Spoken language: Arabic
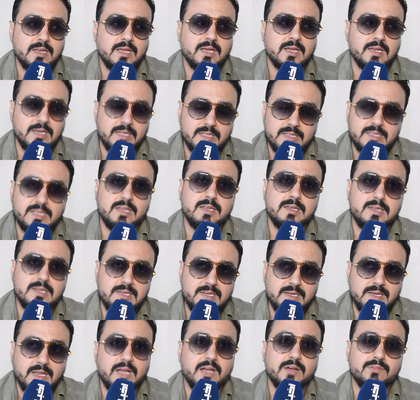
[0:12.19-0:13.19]
خلاتني
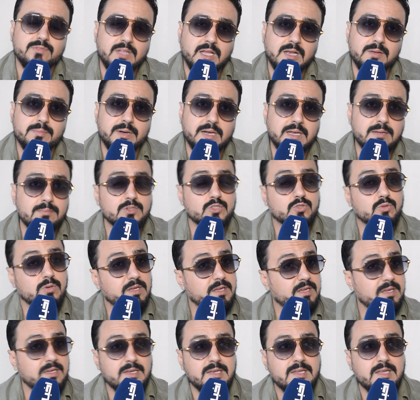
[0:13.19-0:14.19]
انني نحافظ على البرنامج
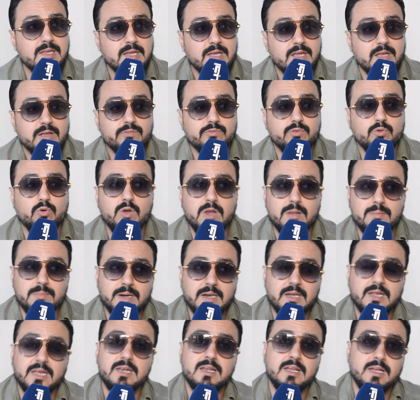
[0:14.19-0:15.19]
ولكن في كل
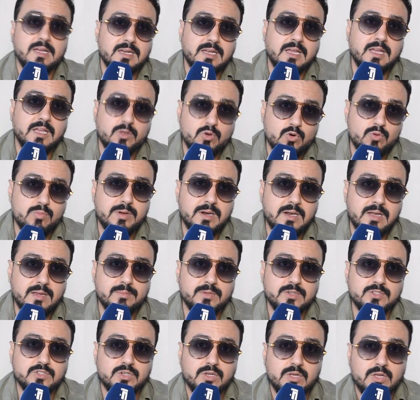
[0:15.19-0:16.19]
مره كنا كنغيروا
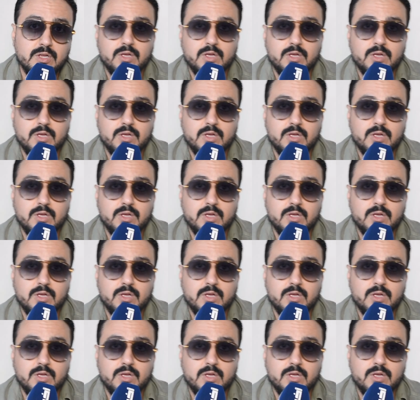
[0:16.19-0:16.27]
البرنامج